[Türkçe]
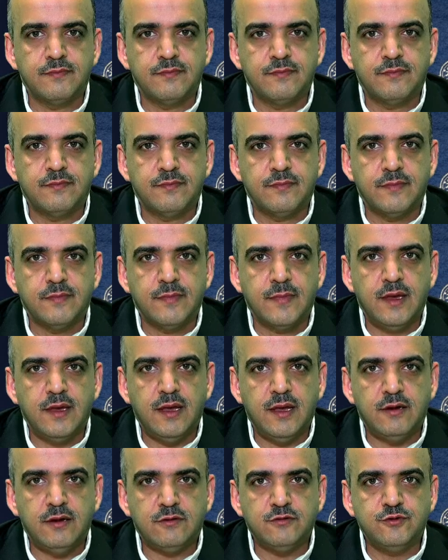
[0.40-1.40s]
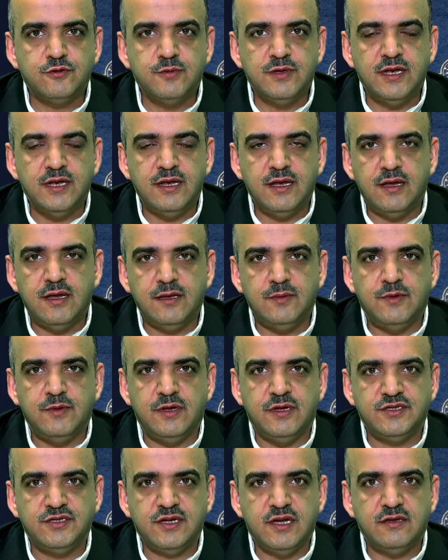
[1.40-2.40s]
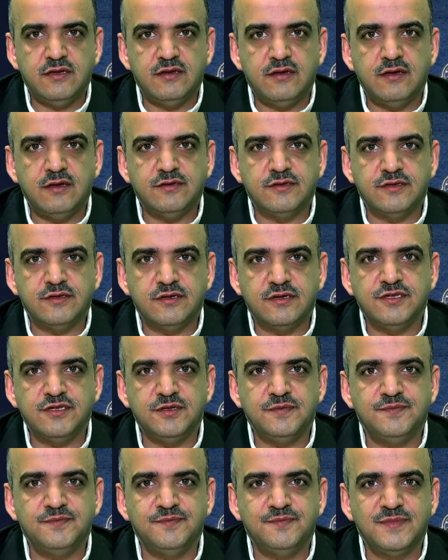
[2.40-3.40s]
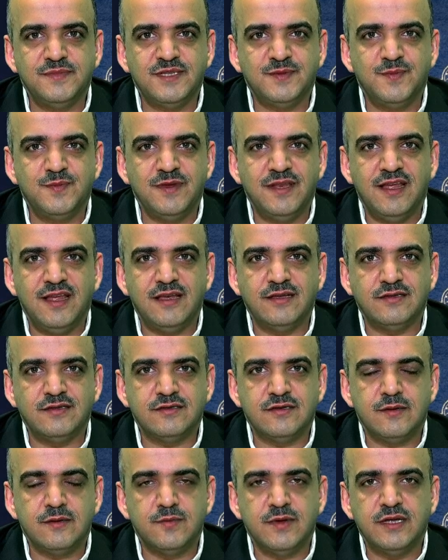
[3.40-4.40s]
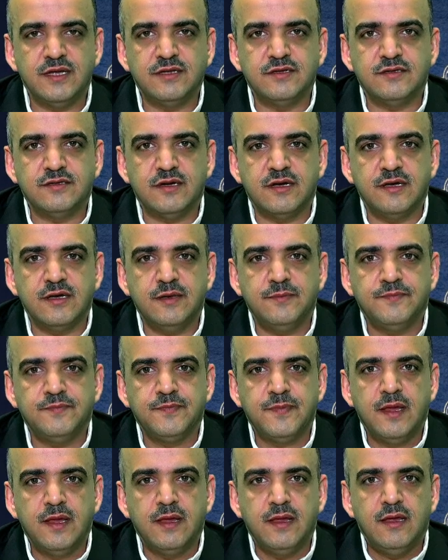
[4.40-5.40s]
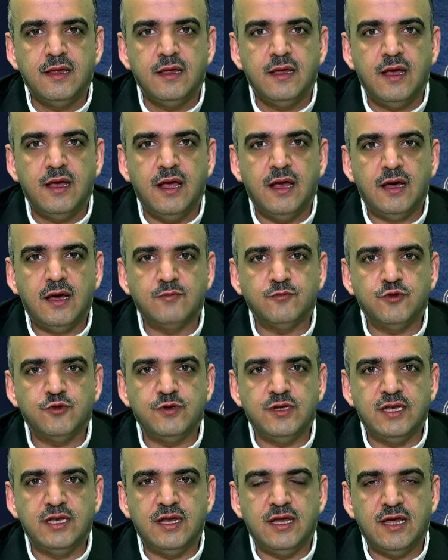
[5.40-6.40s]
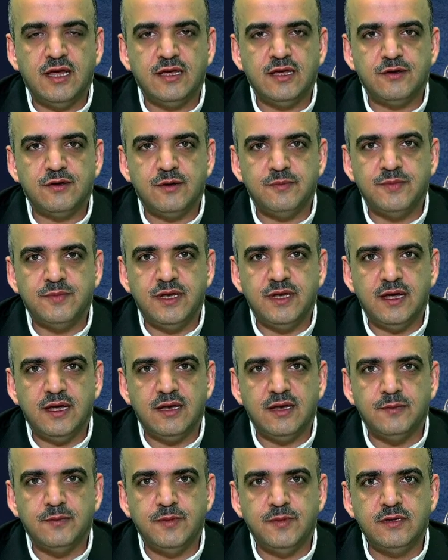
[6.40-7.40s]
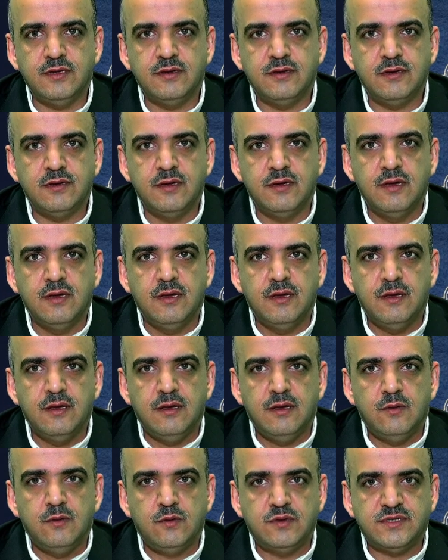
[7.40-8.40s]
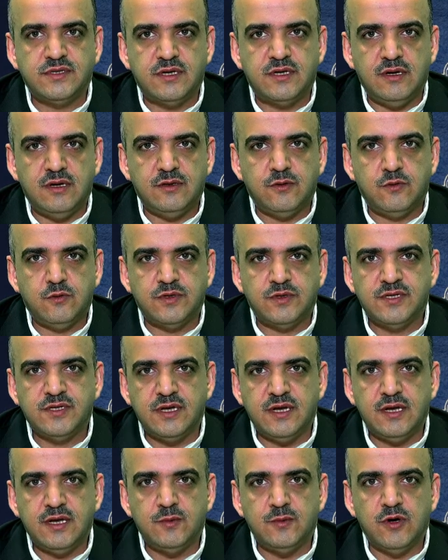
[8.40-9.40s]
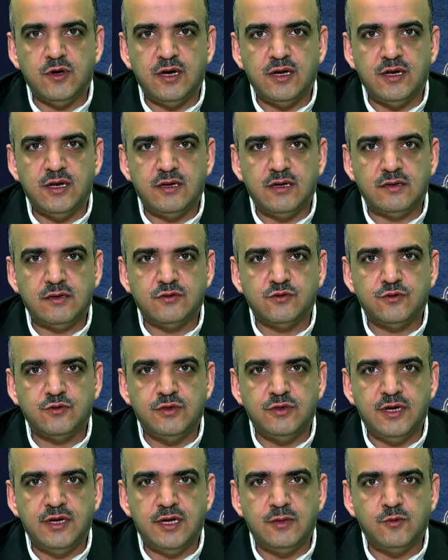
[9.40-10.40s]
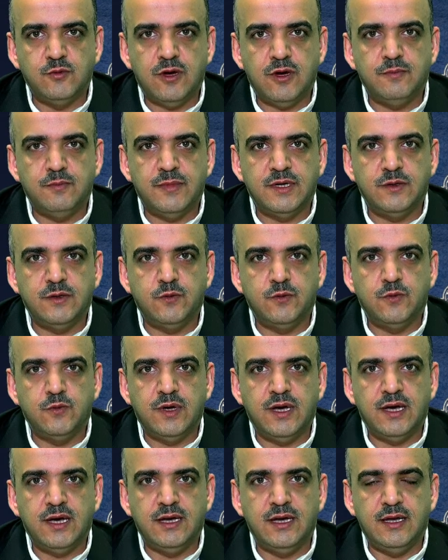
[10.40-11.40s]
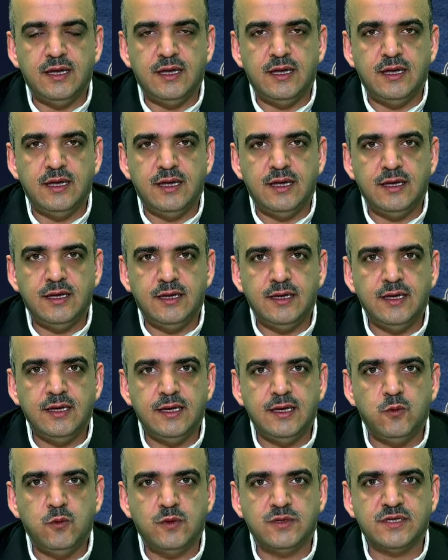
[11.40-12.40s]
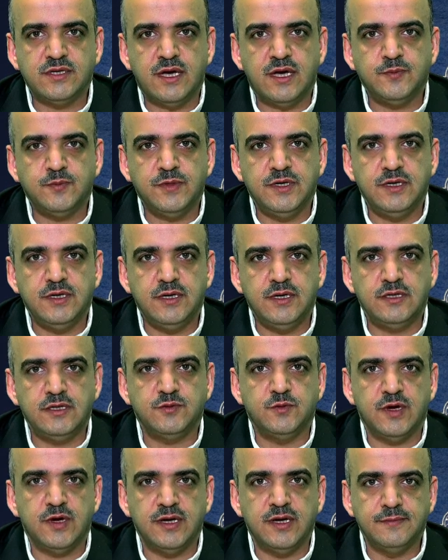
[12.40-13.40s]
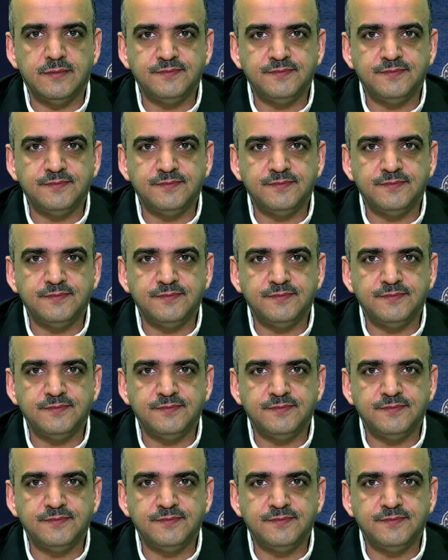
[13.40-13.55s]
Euzubillahimineşşeytanirracim. Bismillahirrahmanirrahim. Elhamdülillahi Rabbil alemin. Ve salatu ve selamu ala Resulina Muhammedin ve ala alihi ve sahbihi ecmain.